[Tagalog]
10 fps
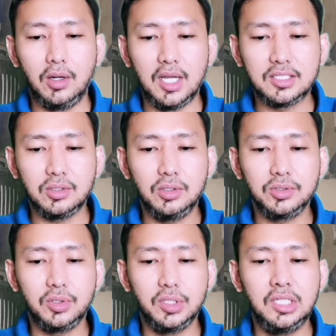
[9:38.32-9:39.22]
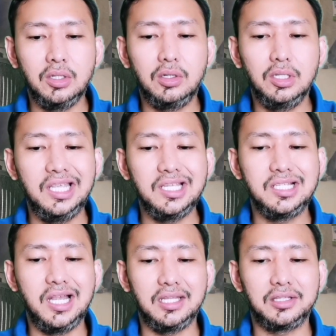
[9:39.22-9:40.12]
as also in all
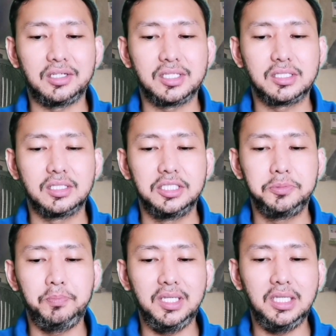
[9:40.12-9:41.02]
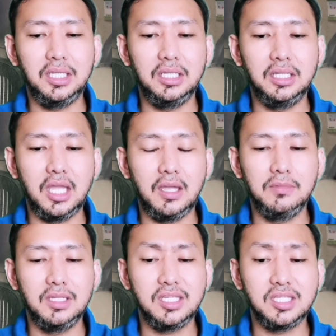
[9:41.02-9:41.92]
his letters, speaking in them
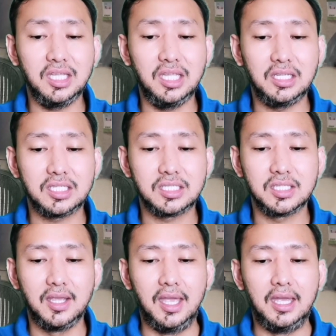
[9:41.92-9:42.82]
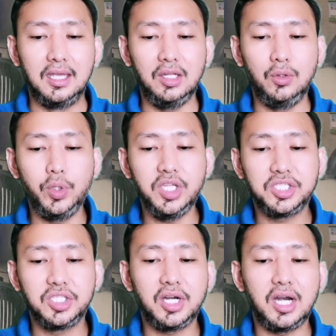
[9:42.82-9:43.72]
these things, in
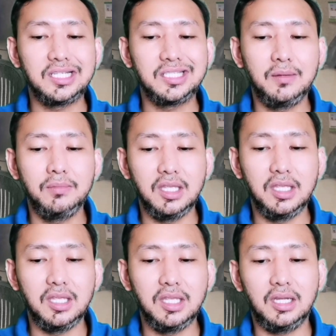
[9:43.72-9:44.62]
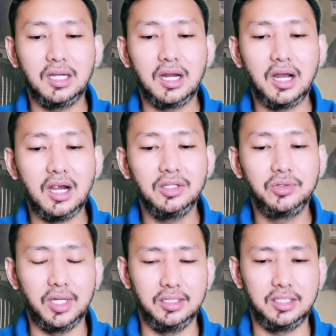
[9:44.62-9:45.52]
which there are some things that are hard
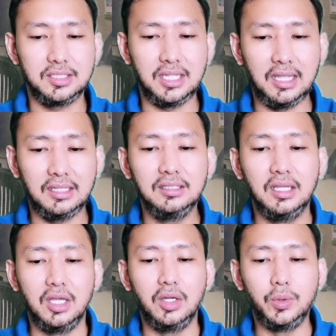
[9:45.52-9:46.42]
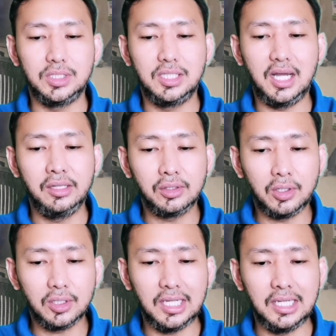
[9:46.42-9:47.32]
to understand, which the
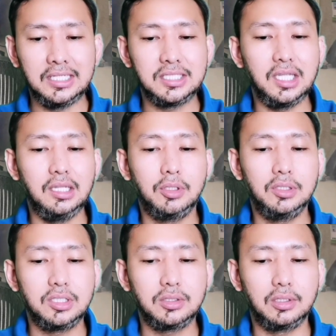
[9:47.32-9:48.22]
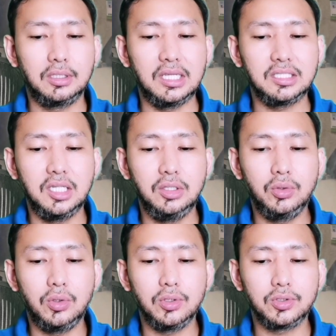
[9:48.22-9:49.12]
untaught and unstable distort, as they
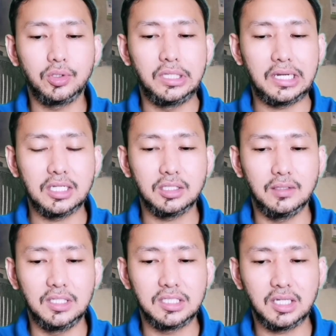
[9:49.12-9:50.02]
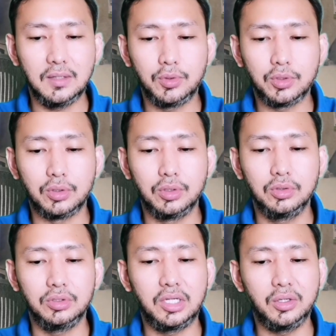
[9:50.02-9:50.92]
do also the rest of the scripture,
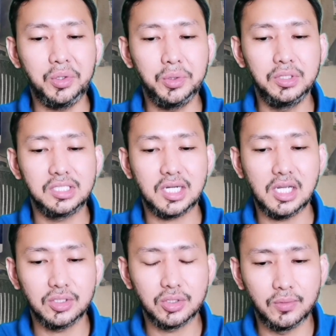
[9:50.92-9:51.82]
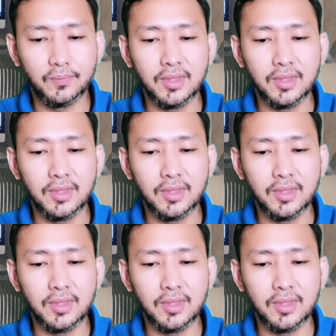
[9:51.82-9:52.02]
to their own destruction.